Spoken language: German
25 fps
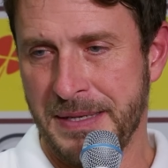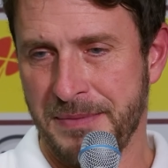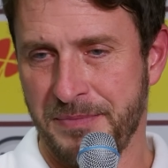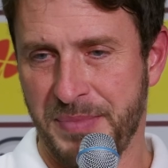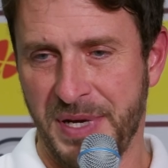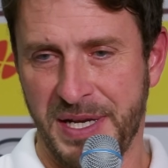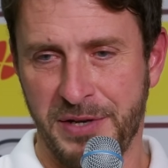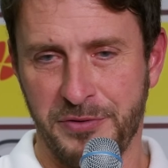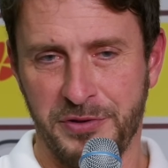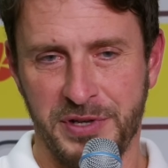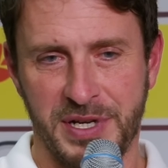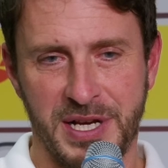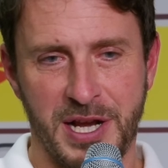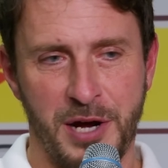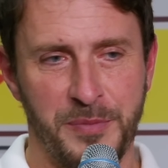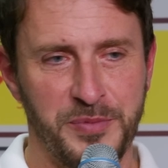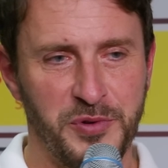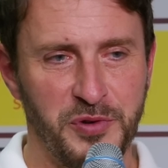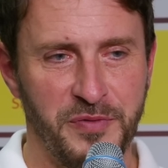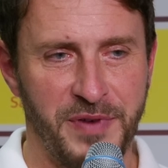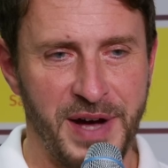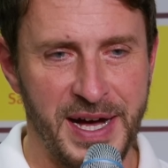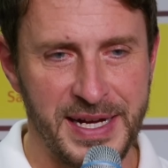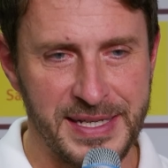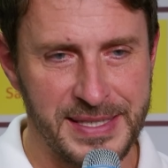Benno, ich glaube,
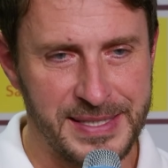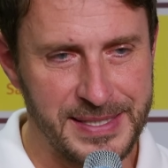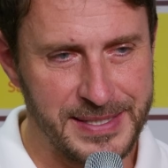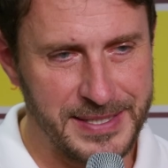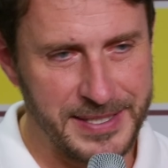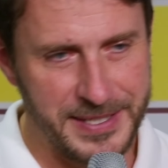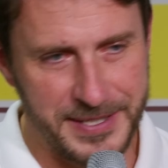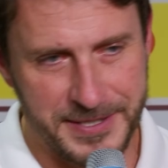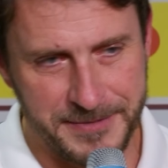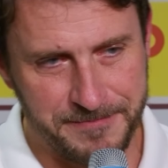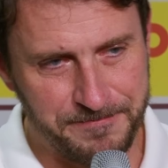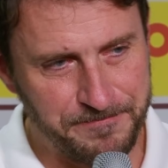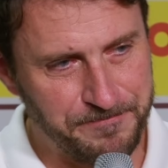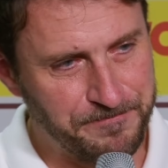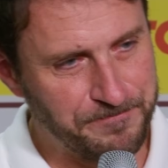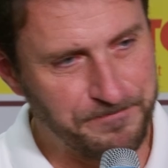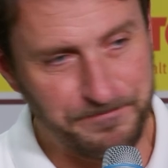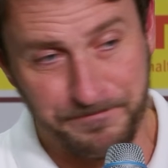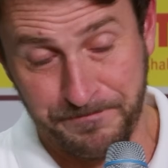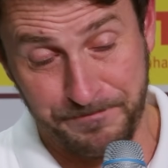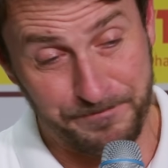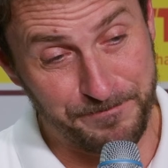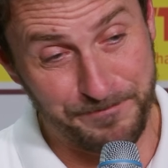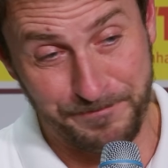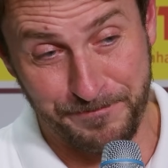du weißt, ähm,
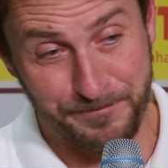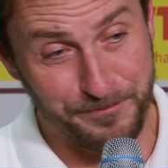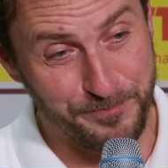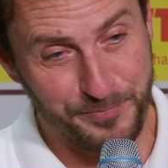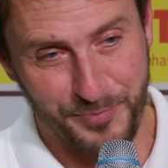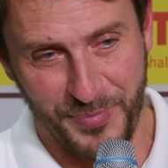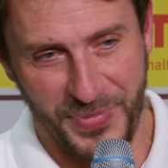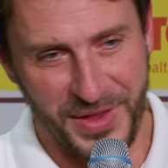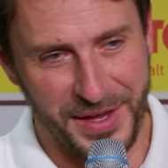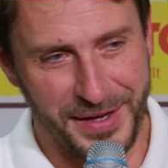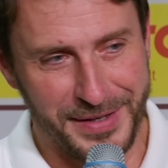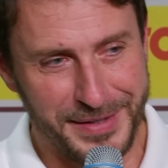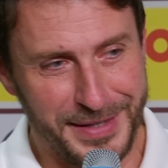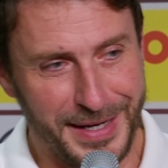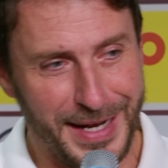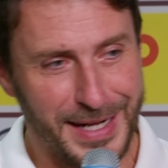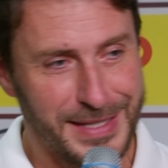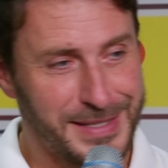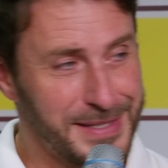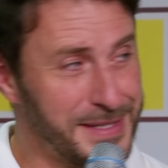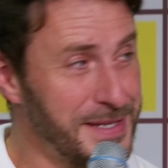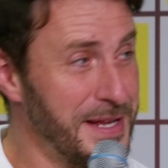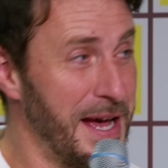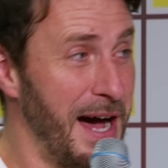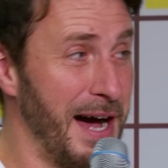die
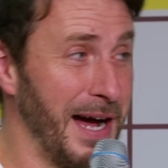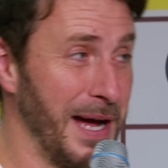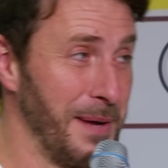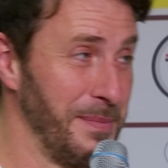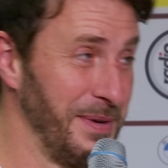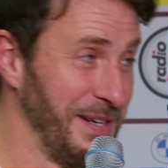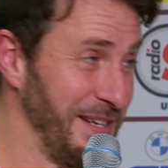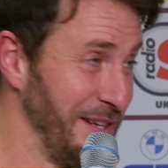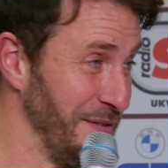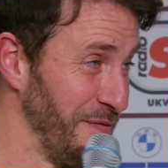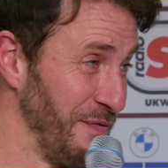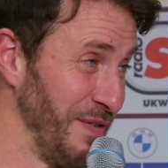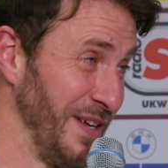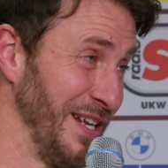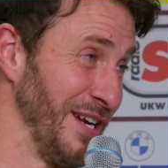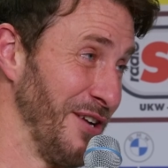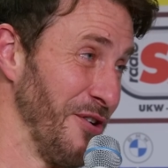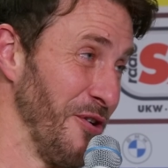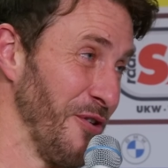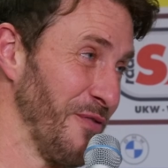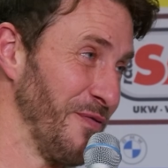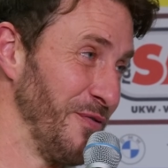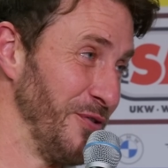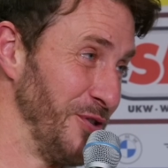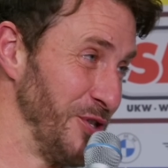letzten Jahre habe ich dir viel
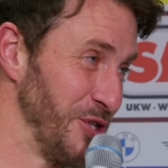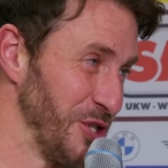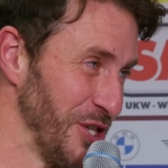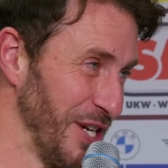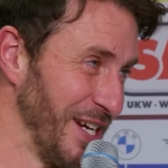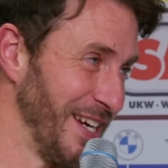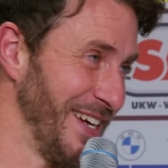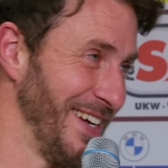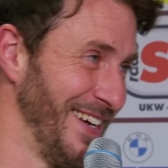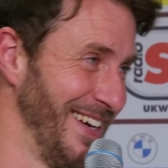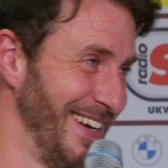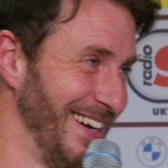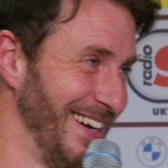Glückwünsche